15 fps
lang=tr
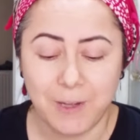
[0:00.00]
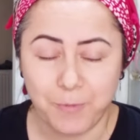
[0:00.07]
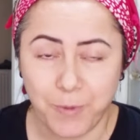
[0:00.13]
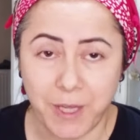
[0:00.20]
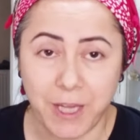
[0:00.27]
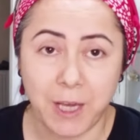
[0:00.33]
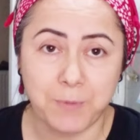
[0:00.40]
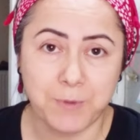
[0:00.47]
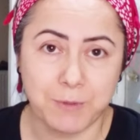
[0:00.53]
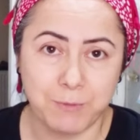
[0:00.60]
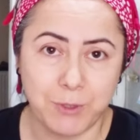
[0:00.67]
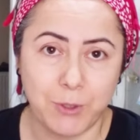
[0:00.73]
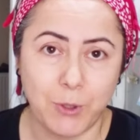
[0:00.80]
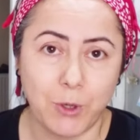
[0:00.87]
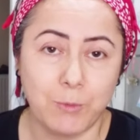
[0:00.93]
Ne yaptım
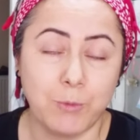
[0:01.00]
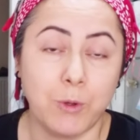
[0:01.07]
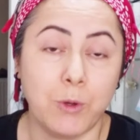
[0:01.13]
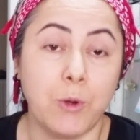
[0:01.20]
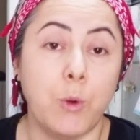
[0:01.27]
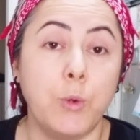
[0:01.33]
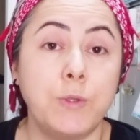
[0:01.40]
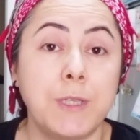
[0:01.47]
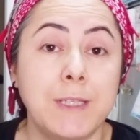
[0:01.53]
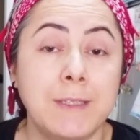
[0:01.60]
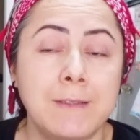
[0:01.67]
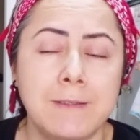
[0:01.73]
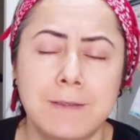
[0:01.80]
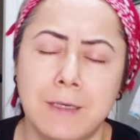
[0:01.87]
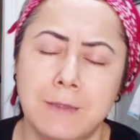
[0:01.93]
biliyor musun? Öteki
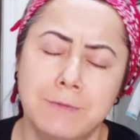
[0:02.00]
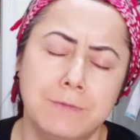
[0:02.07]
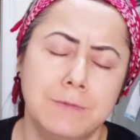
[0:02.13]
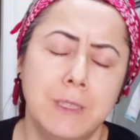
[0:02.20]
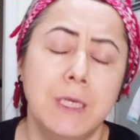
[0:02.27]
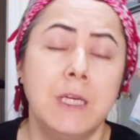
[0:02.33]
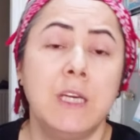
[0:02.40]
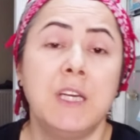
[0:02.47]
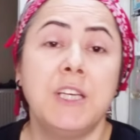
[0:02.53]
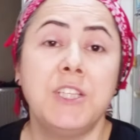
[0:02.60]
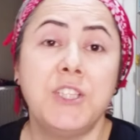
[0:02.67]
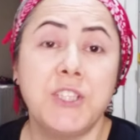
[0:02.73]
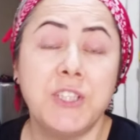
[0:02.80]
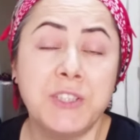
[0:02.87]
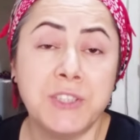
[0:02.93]
de tam
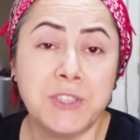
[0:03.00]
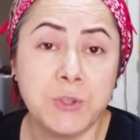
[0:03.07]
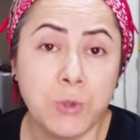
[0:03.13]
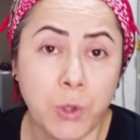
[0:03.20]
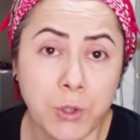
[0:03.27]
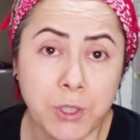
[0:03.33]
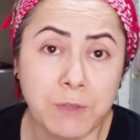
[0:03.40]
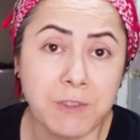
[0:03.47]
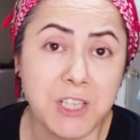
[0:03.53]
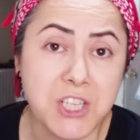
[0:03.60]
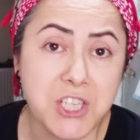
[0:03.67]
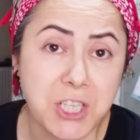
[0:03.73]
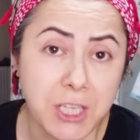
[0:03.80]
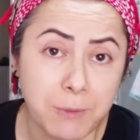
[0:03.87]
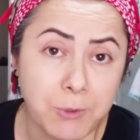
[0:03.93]
Yıldız'ın örgümüne
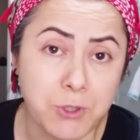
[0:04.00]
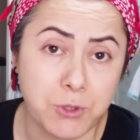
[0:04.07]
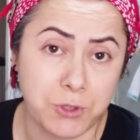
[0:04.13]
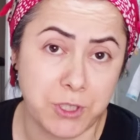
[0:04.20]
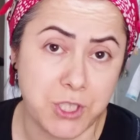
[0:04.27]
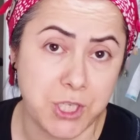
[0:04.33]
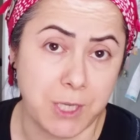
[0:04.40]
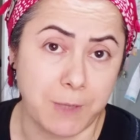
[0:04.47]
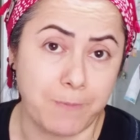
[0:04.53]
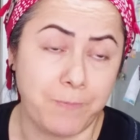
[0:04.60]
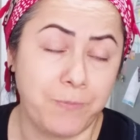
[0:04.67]
şeyi bitireceğim.